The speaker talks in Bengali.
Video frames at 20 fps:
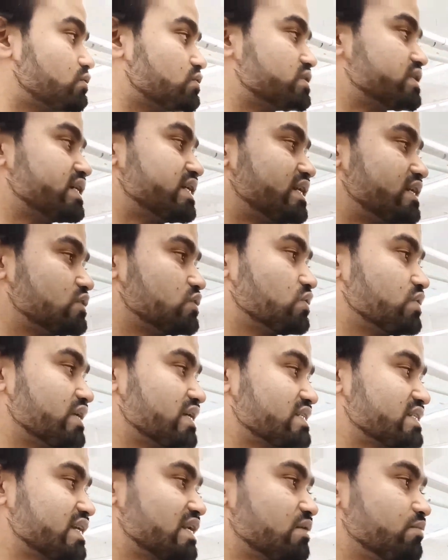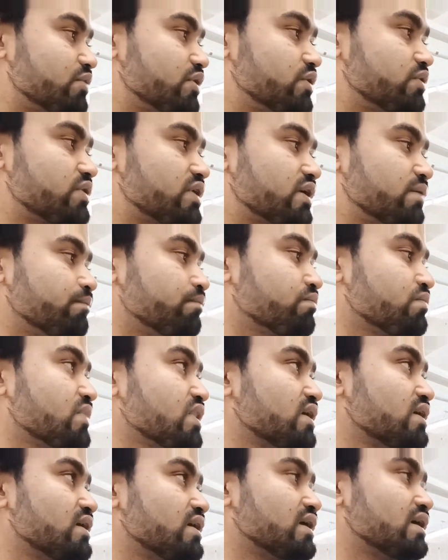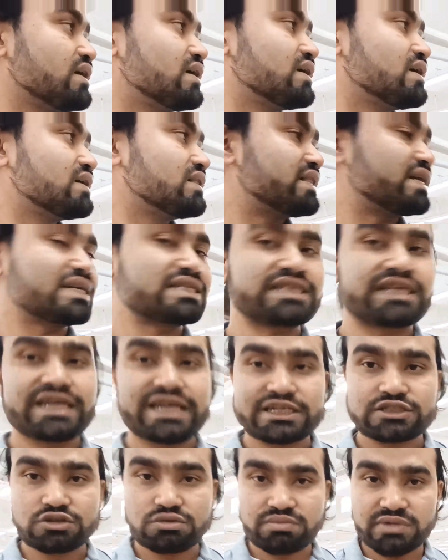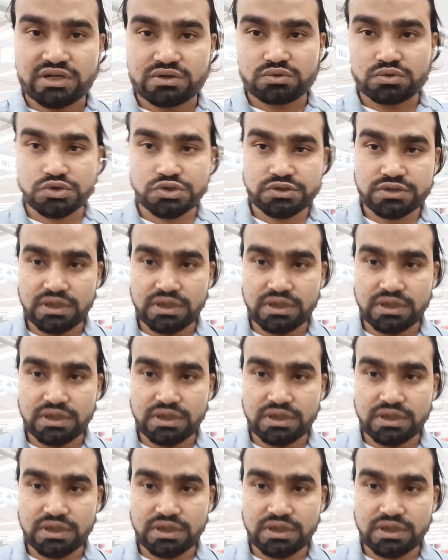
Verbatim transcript: তো সেটার জন্য আজকের এই ভিডিওটা দেখা যায় একজন মানুষ